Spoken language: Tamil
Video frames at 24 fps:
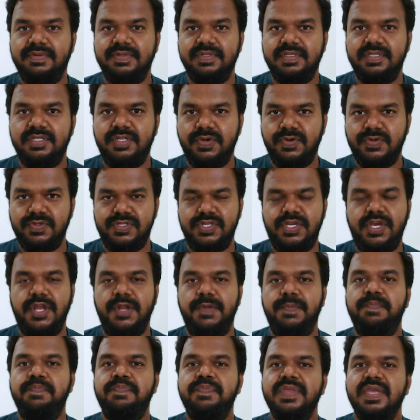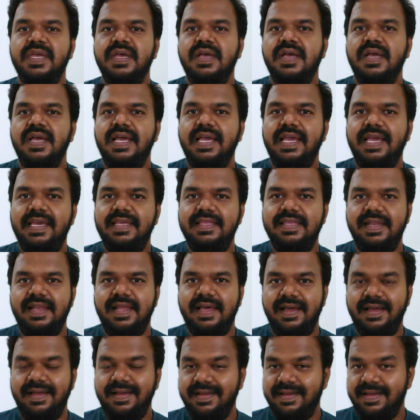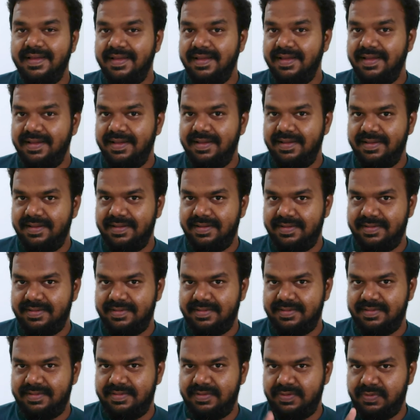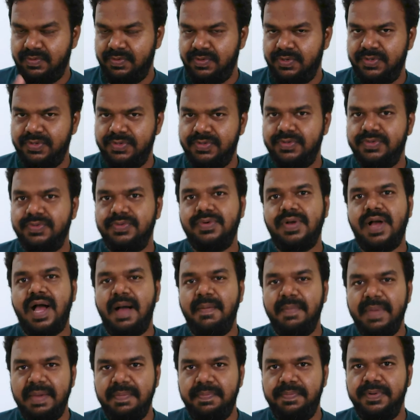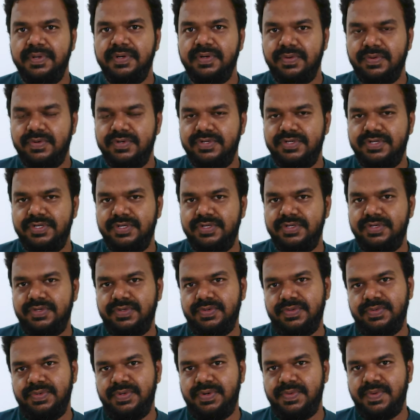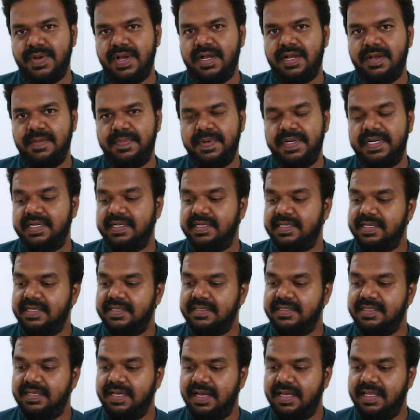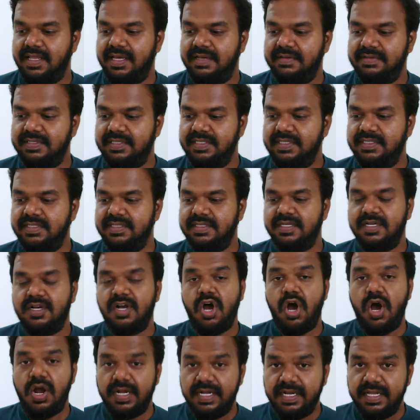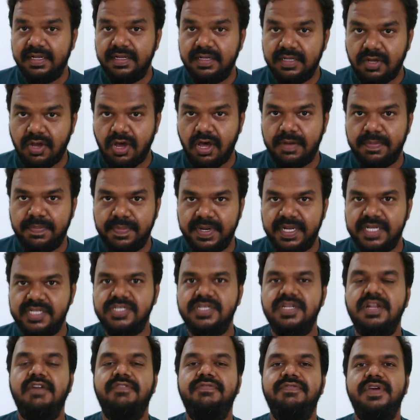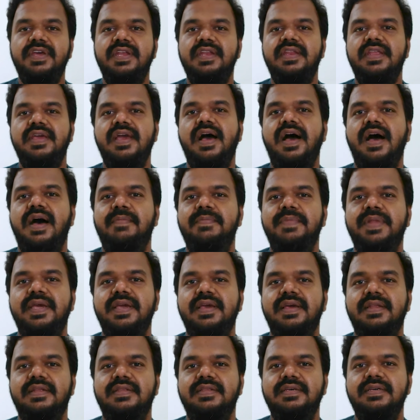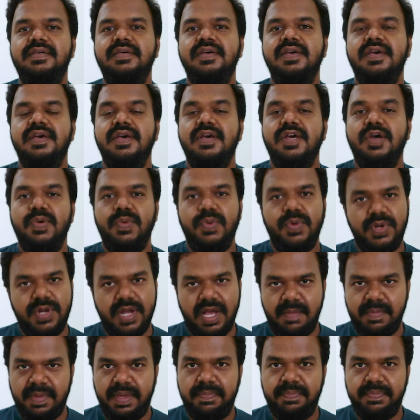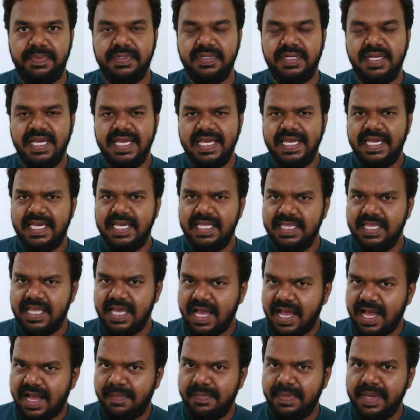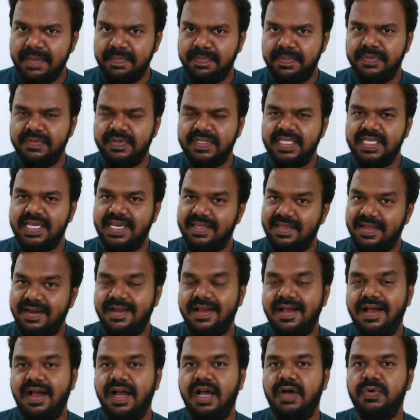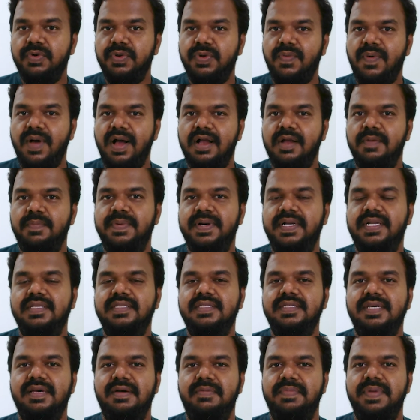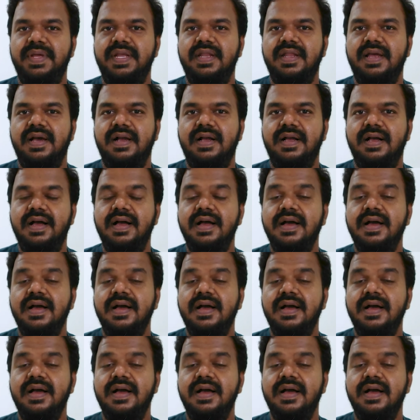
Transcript: வந்து யோசிக்கணும் இதில் ஒரு அமைப்பு ஒன்று உருவாக்கப்பட்டிருக்கிறது அதாவது காட்டன் கார்பரேஷன் ஆஃப் இந்தியா அப்படிங்கிறது ஒரு அமைப்பு இந்த அமைப்பு வந்து எதற்காக உருவாக்கப்பட்டது அப்படின்னாக்கா